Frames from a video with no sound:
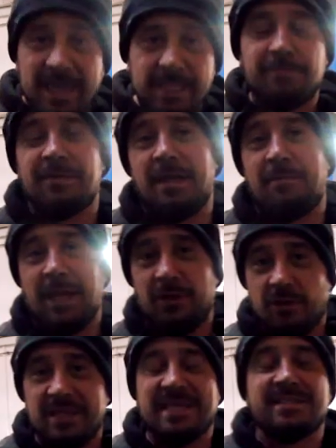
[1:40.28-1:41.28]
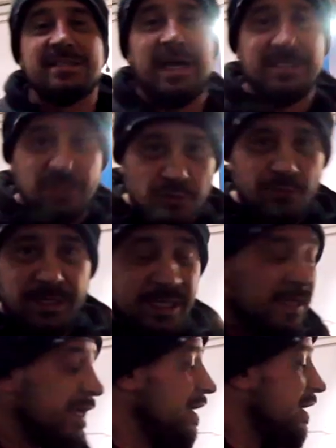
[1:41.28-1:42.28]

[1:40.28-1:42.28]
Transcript: Weil ich bin der Meinung, dass ein Azubi